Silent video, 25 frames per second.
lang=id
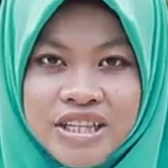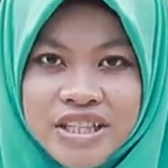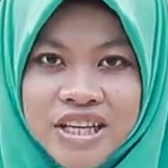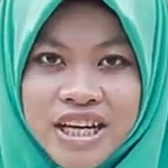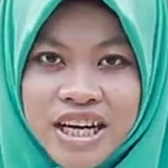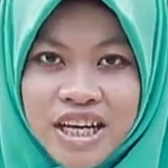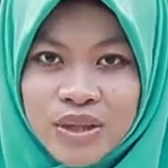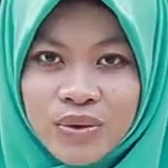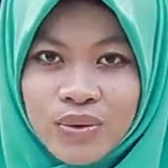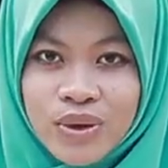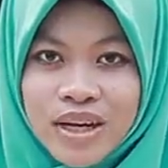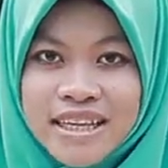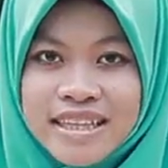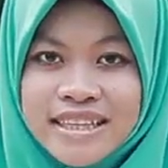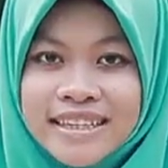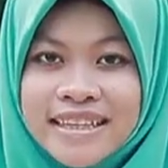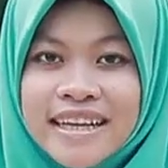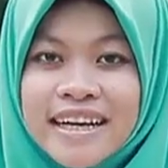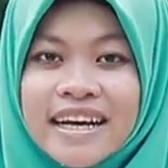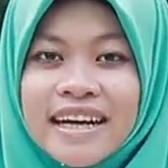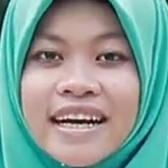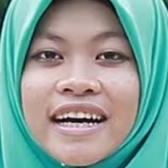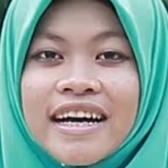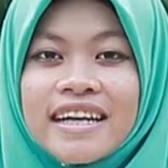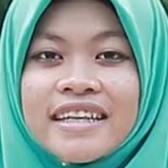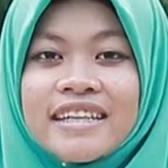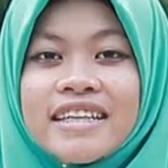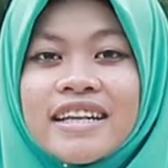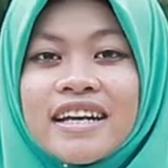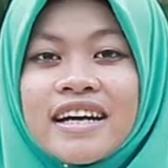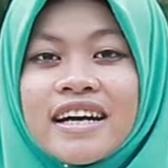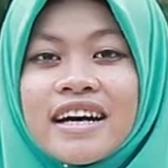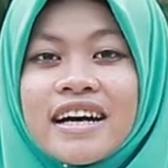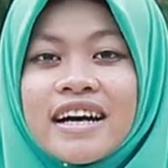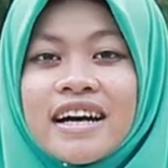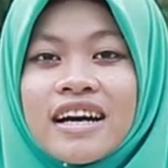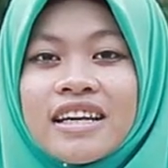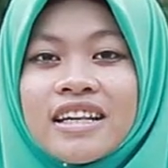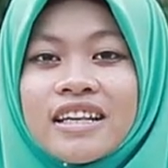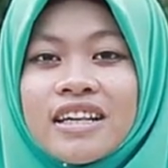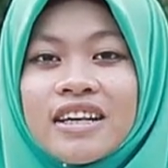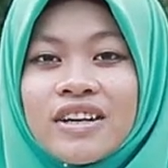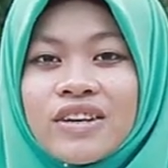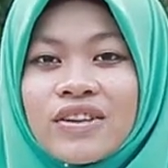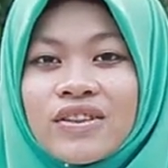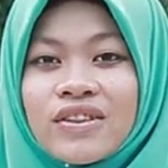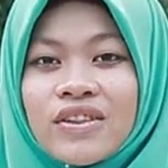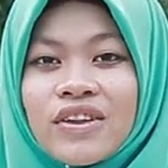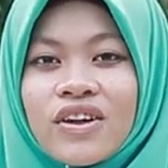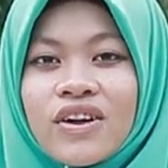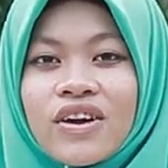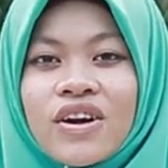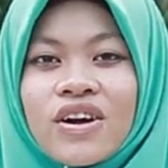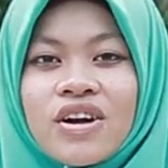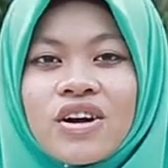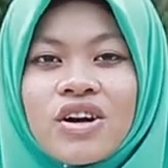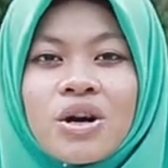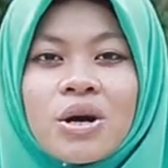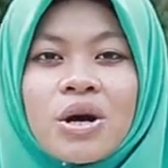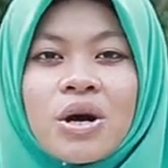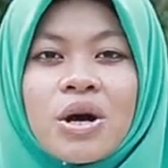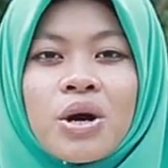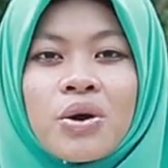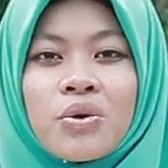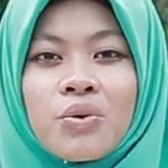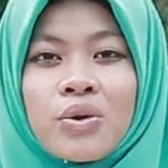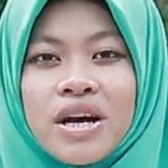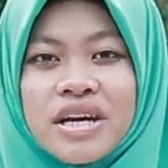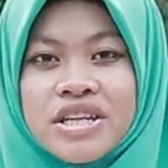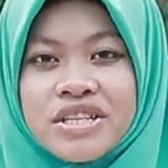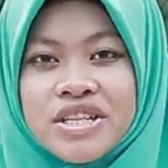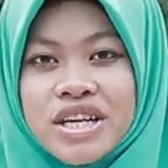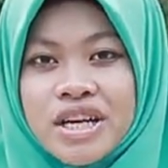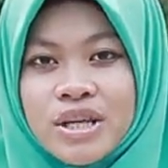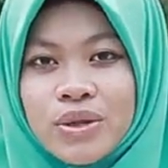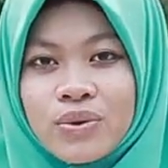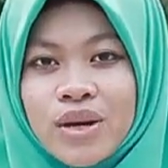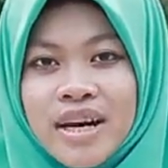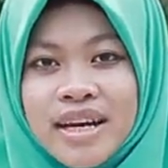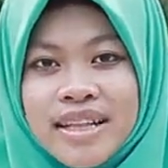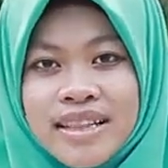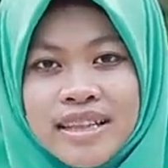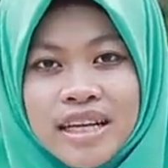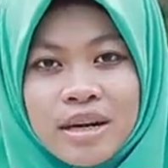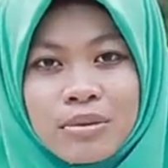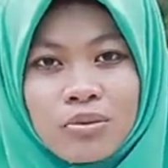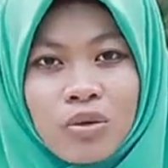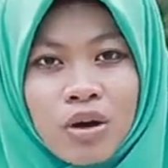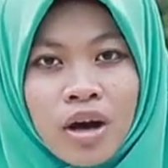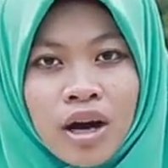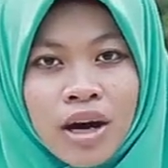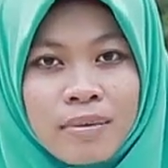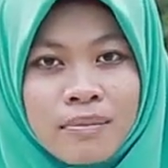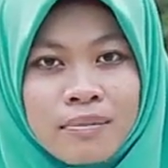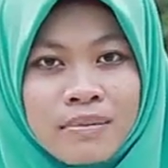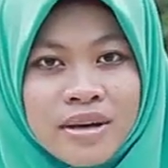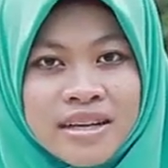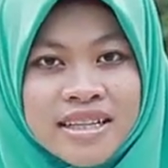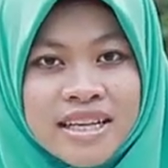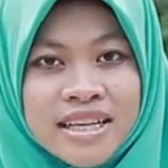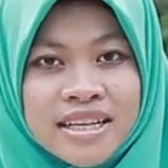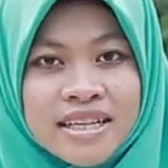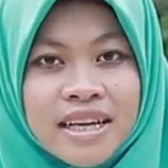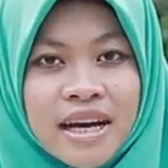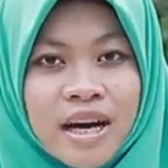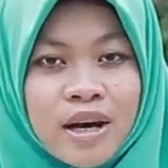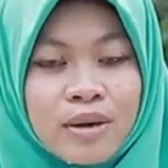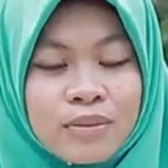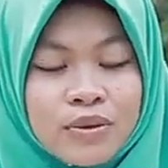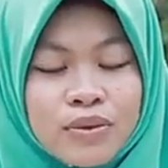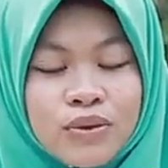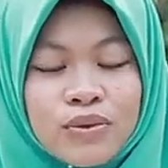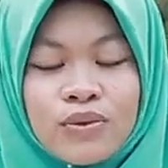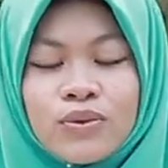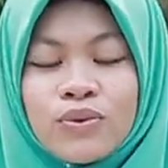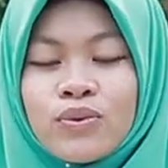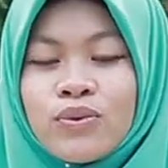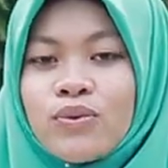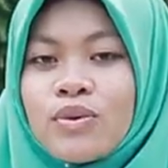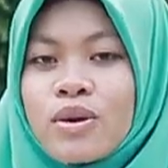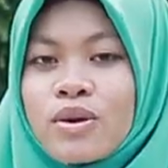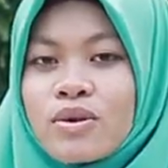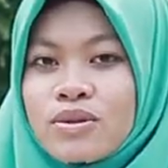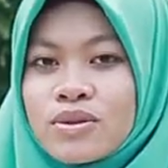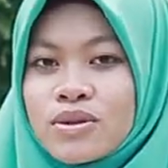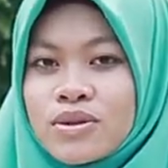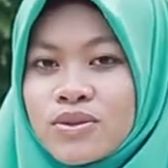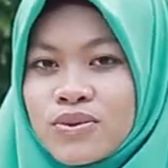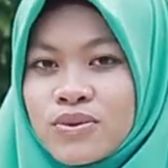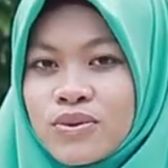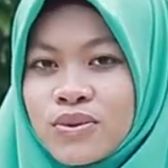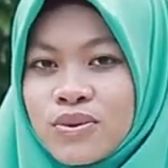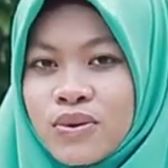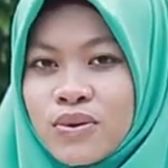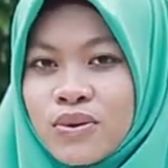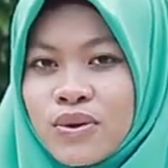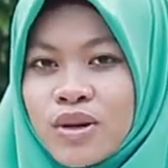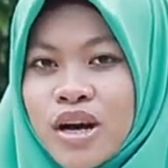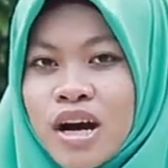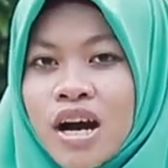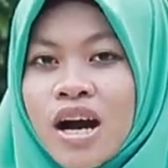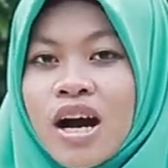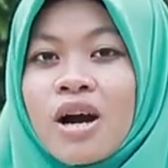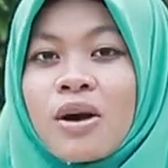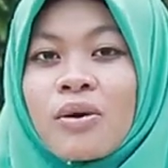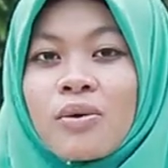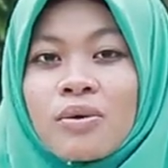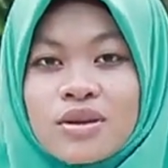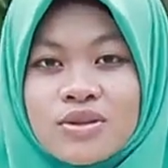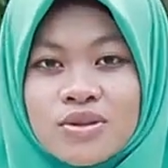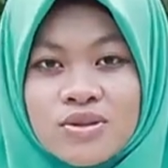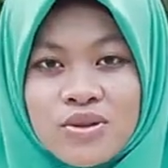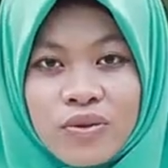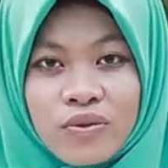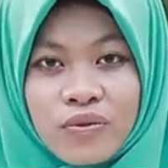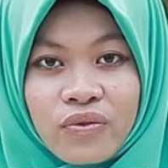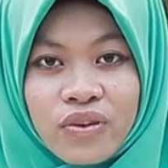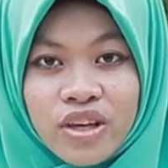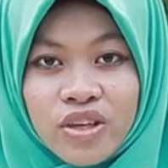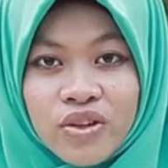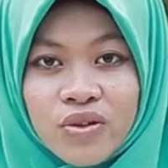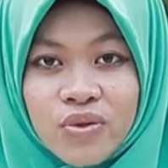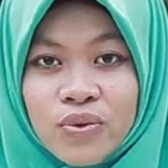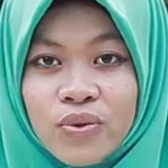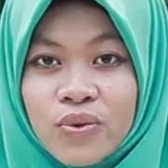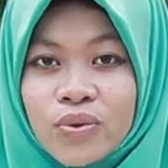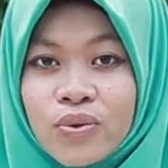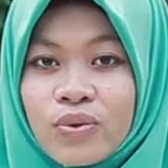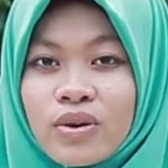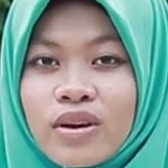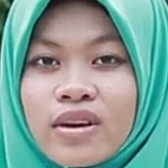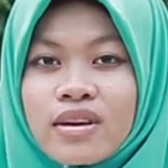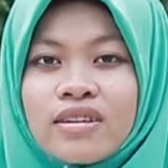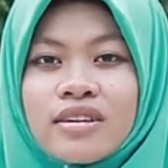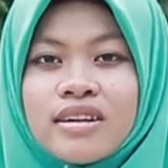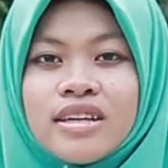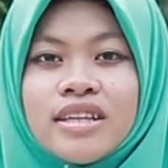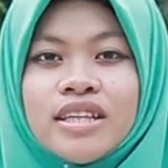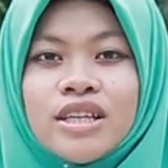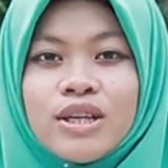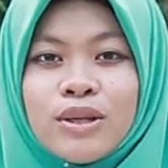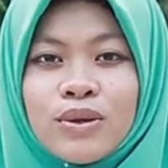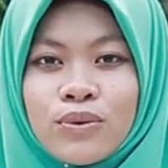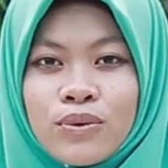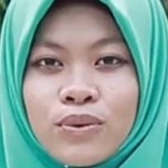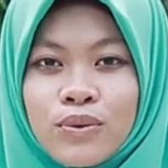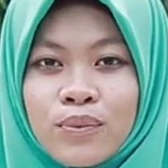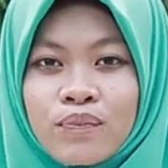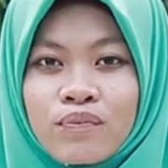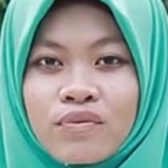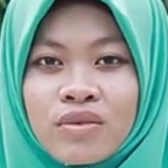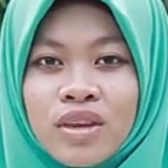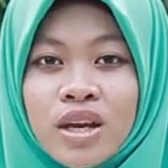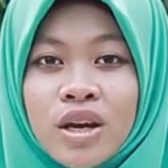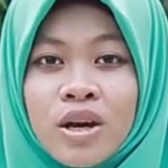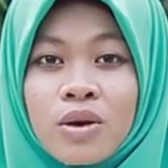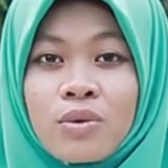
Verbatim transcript: Ashhadu an la ilaha illallah wa ashhadu anna Muhammadan abduhu wa rasuluh wa safiyuhu wa khaliluhu